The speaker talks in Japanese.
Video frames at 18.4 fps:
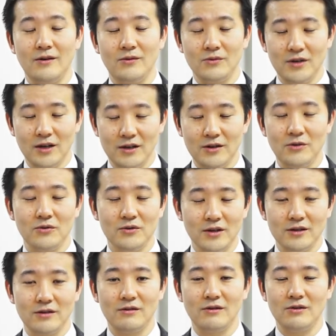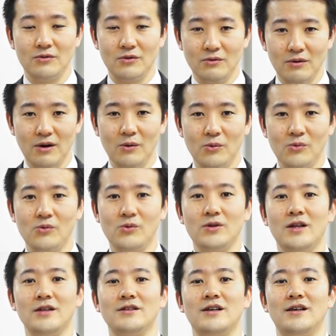あのできるようになったんでそれは
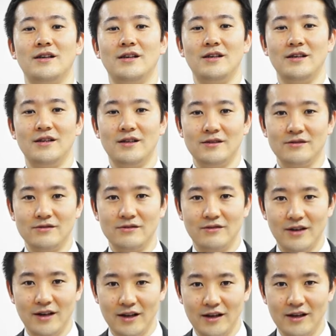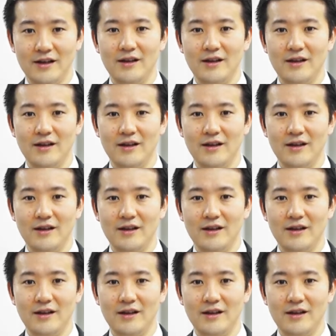大助かりですよ